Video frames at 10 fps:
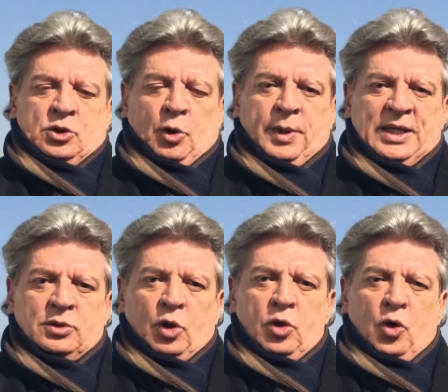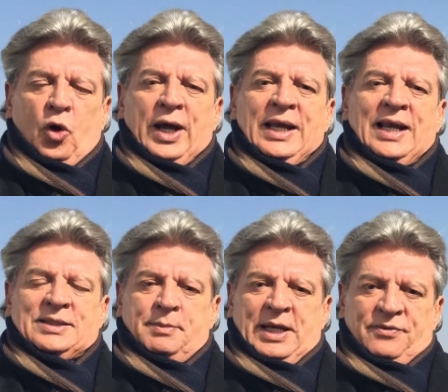sobre todo en
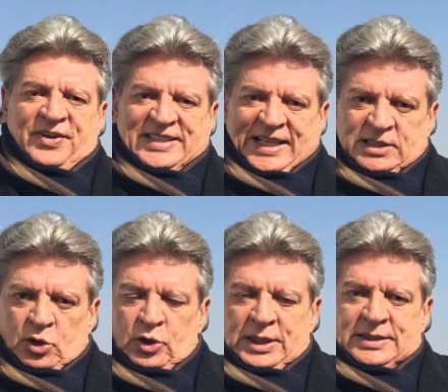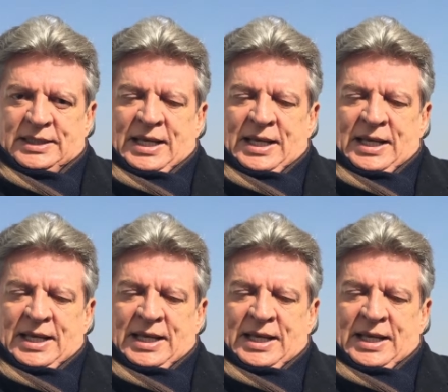las manifestaciones,